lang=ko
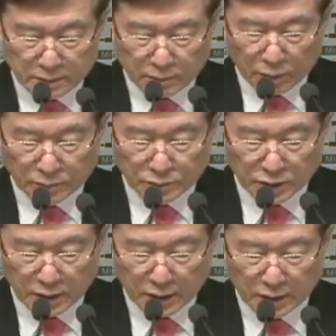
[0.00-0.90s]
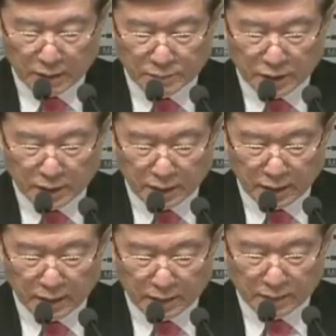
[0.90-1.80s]
범사에
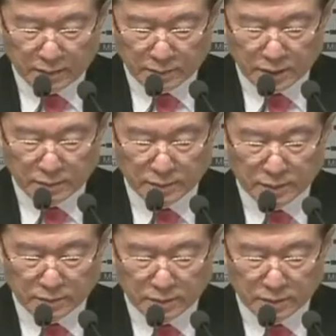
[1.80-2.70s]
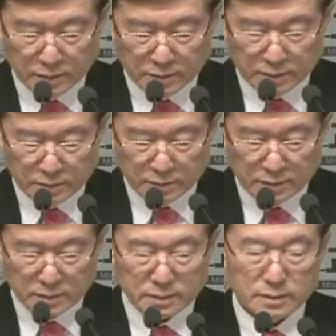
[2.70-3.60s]
감사하라 이런 말씀이 있고요.
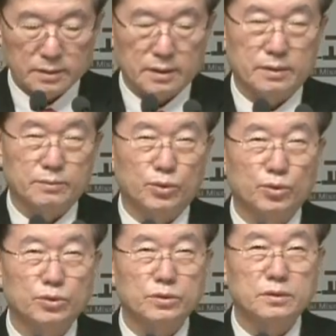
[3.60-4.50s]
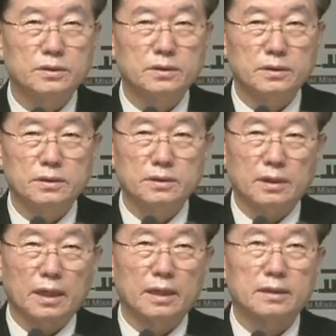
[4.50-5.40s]
모든 일을
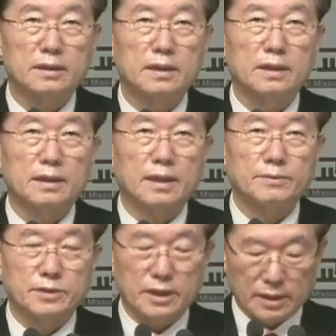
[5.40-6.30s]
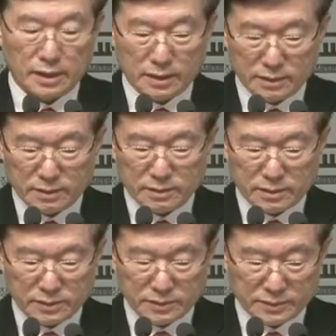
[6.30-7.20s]
당할 때 감사해라 그런
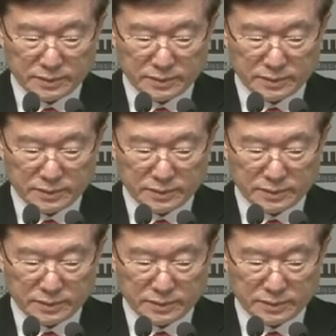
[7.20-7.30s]
뜻이요.